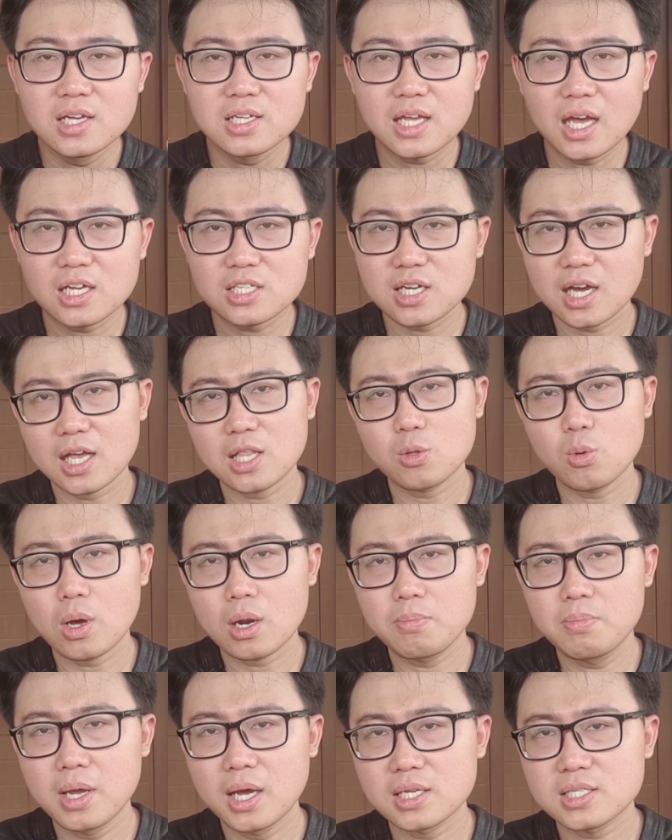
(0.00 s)
yang, sangat
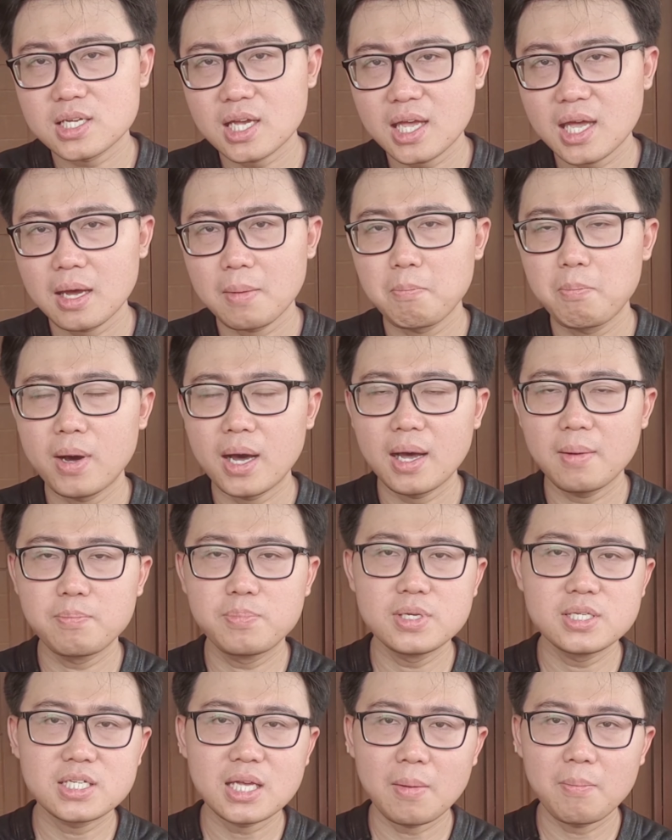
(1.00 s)
luar biasa yang
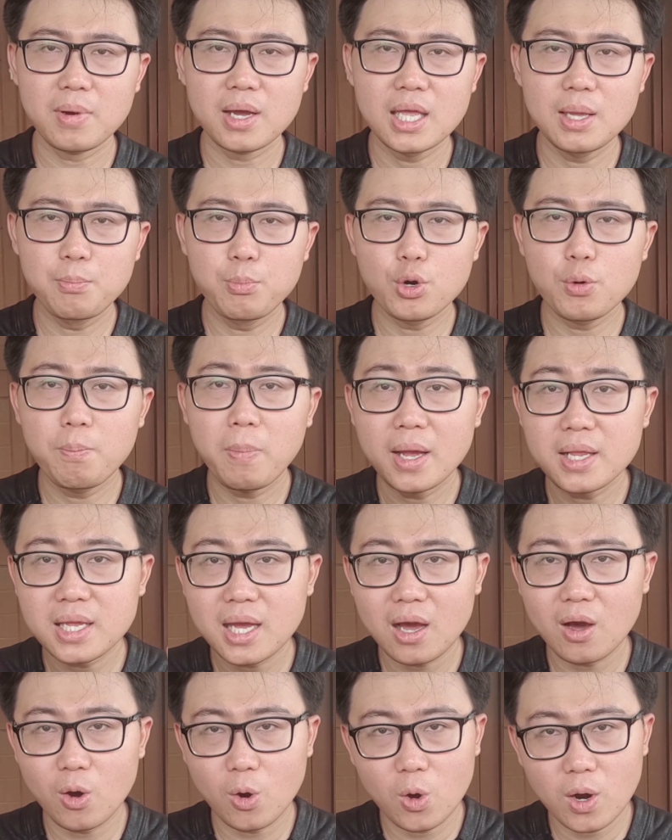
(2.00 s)
bisa menghibur
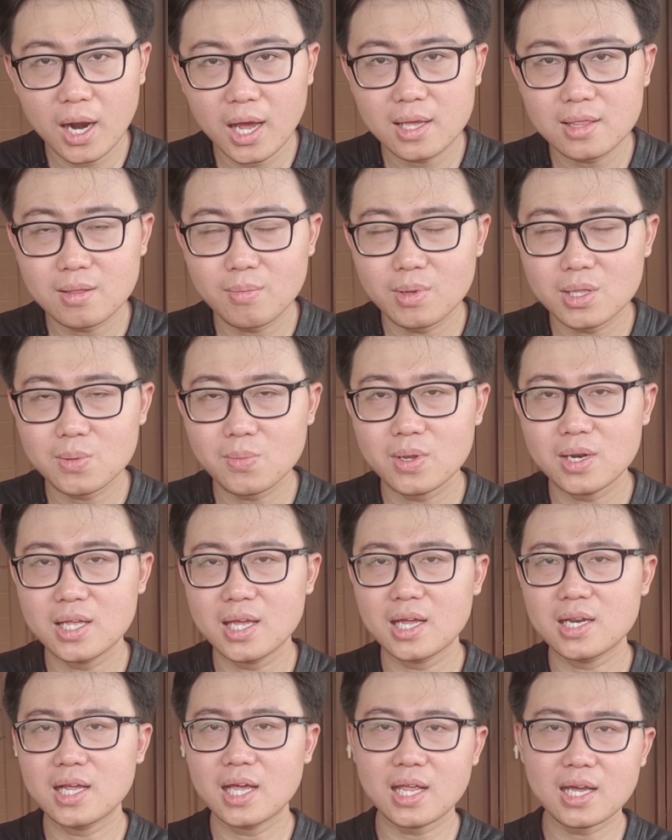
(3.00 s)
banyak orang teman-teman
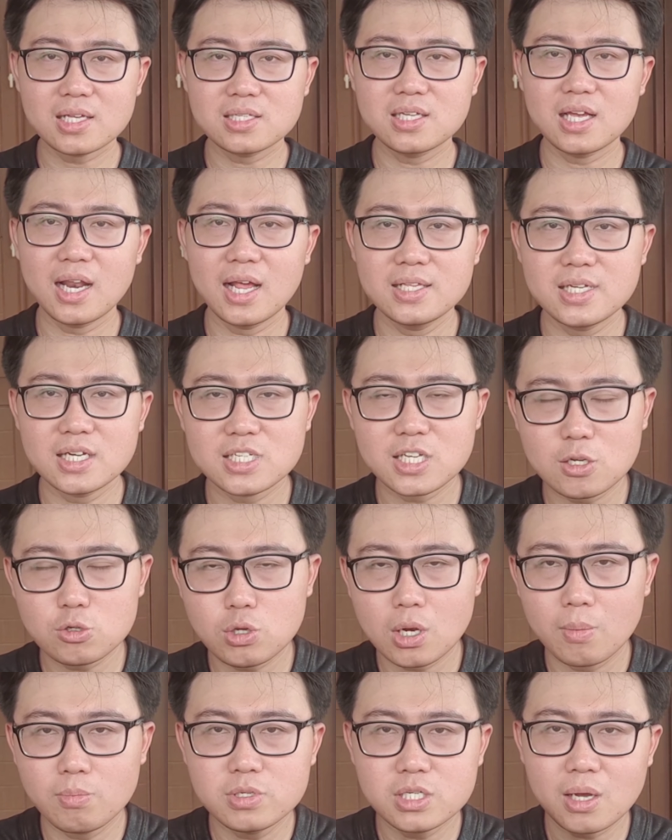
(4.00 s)
ya dari kecil aja saya
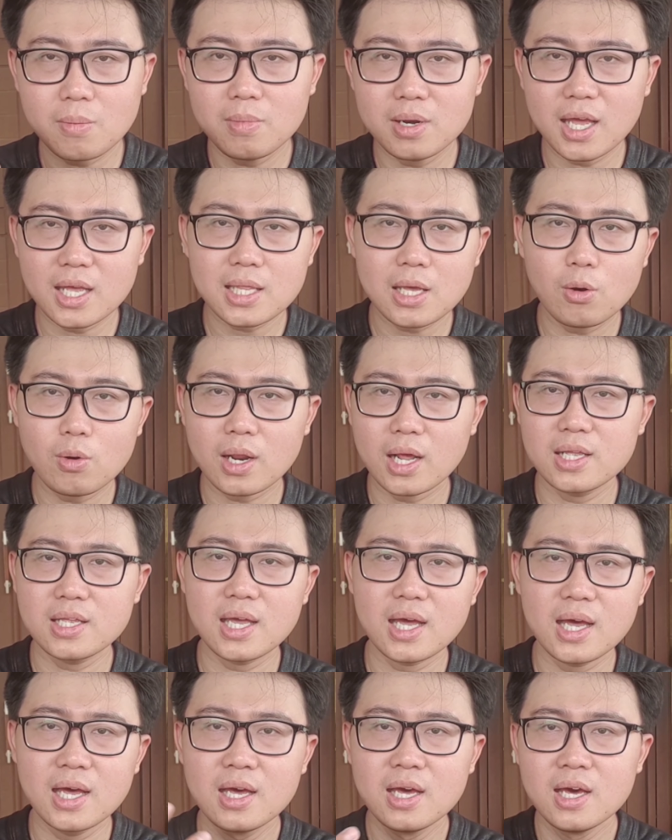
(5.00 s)
sudah bisa melihat
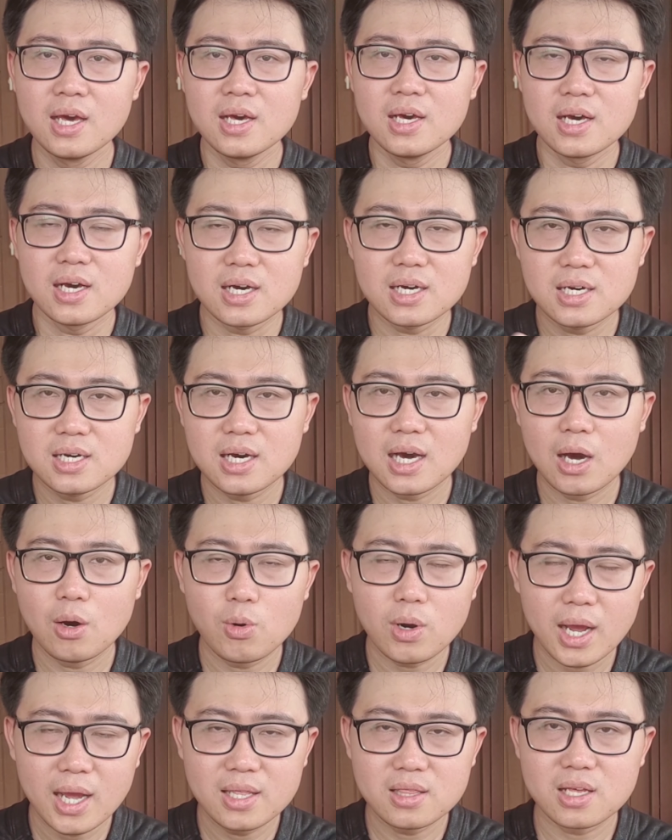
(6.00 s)
auranya uh,
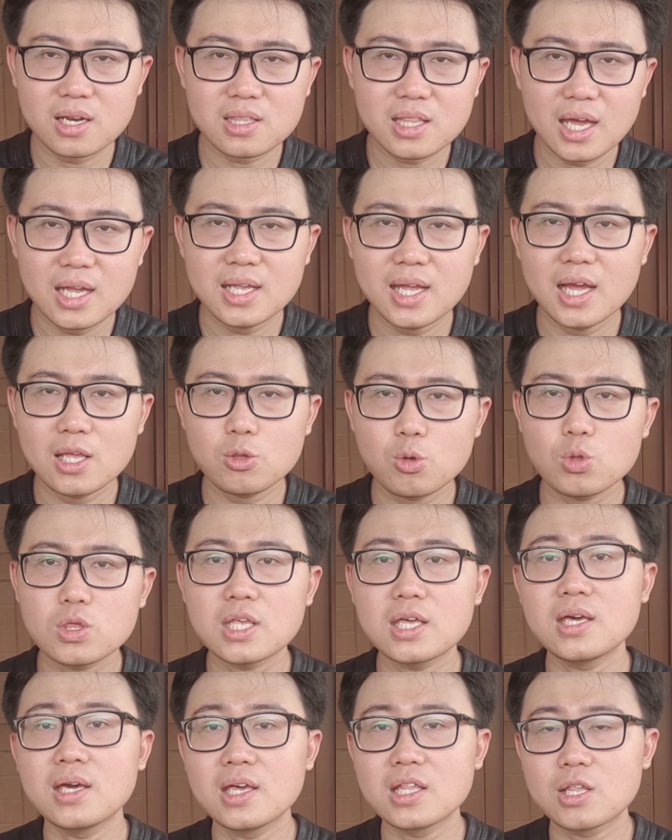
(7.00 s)
aura entertainnya itu
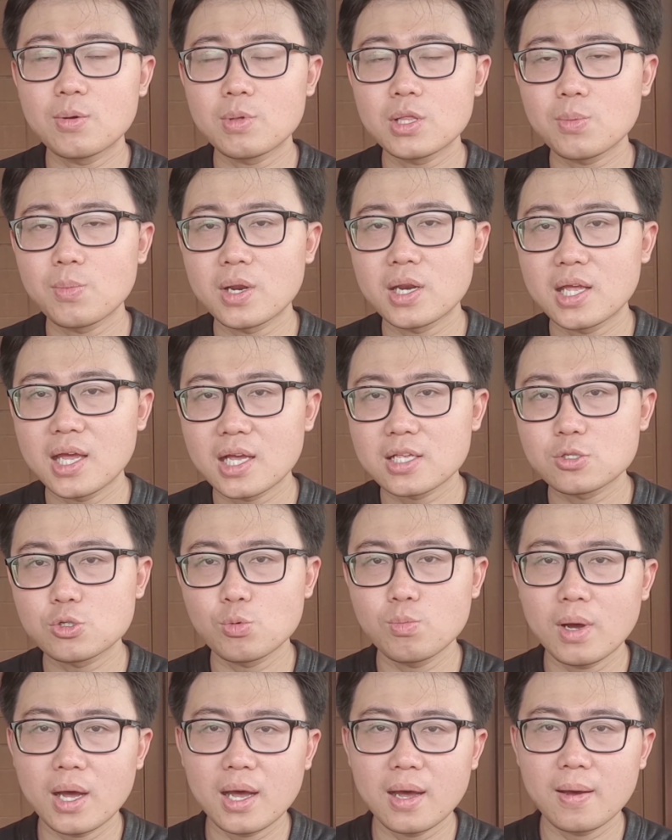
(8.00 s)
tinggi teman-teman ya
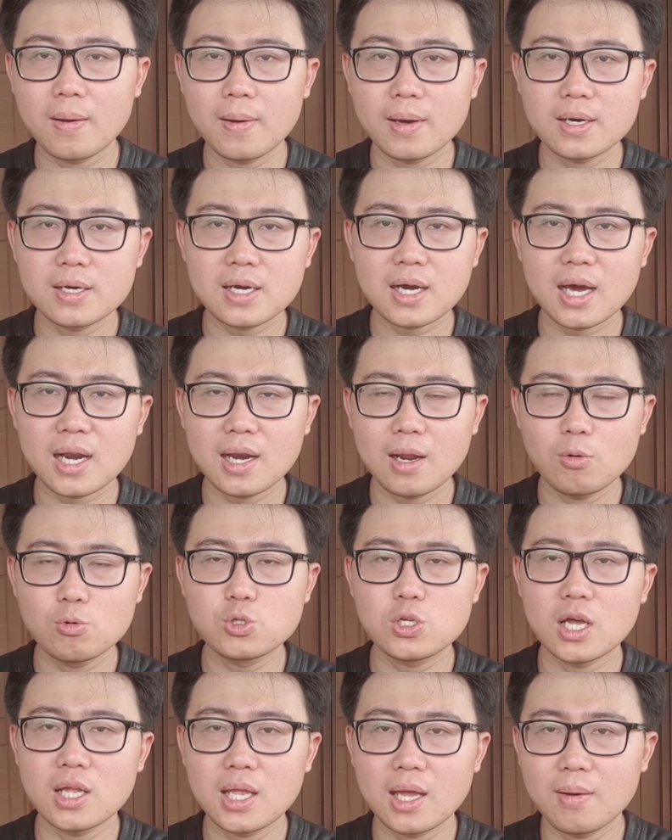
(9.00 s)
cuma uh, karena
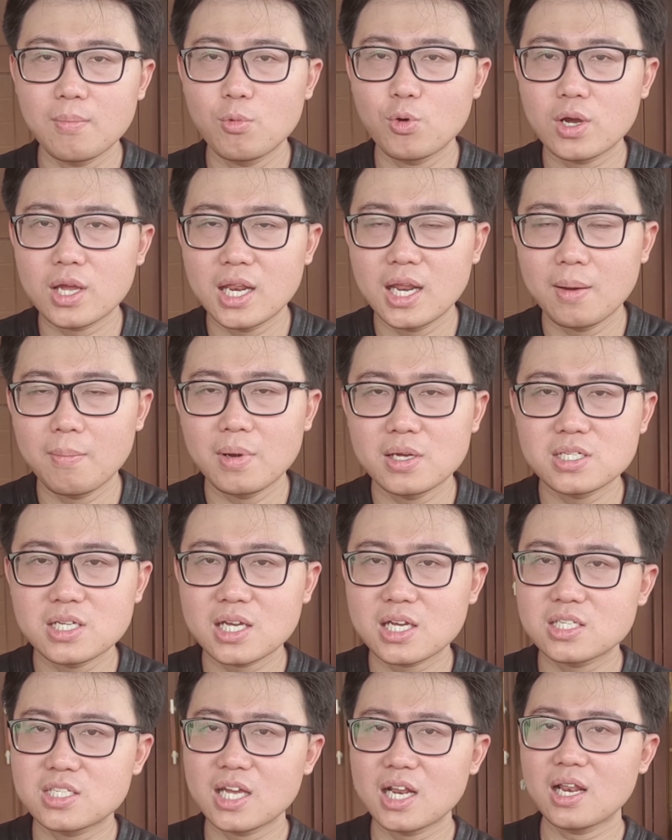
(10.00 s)
usianya mungkin yang masih
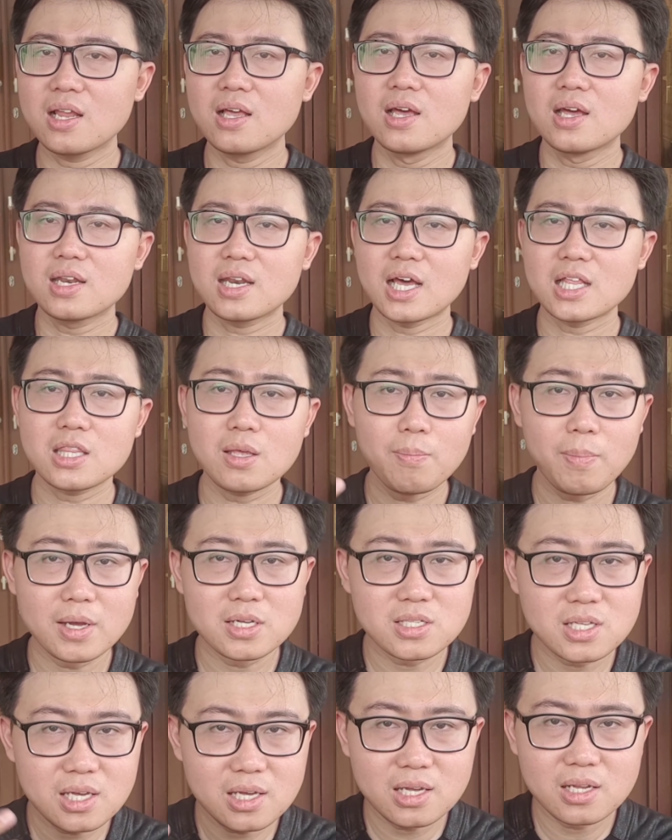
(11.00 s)
kecil nanti
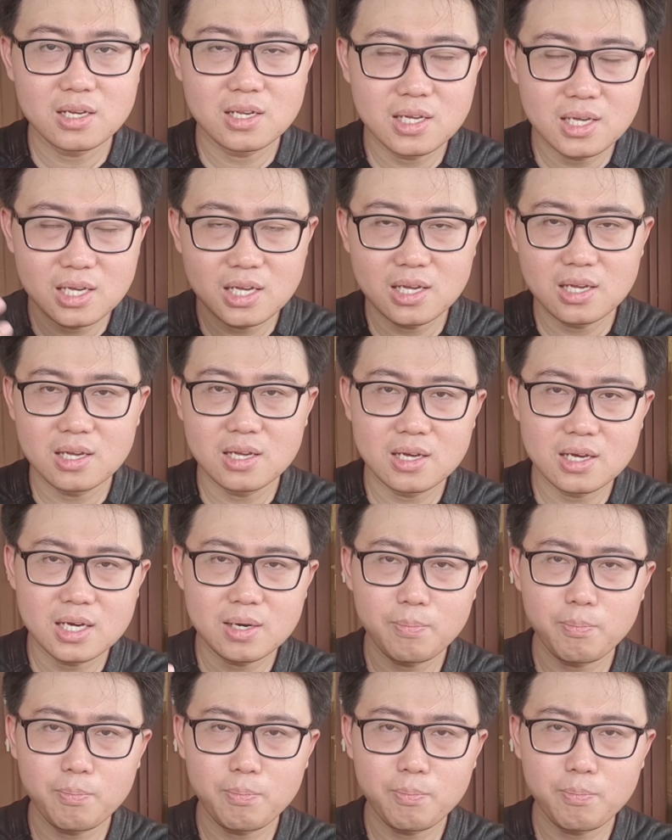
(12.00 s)
pasti di